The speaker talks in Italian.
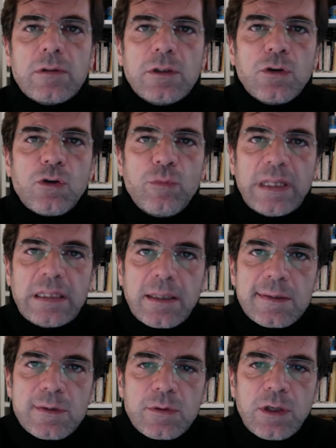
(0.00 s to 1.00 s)
di
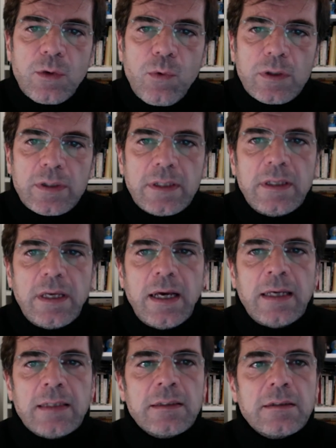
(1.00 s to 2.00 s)
documentazione
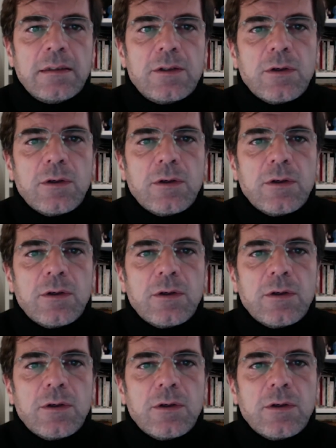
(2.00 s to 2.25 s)
quotidiana di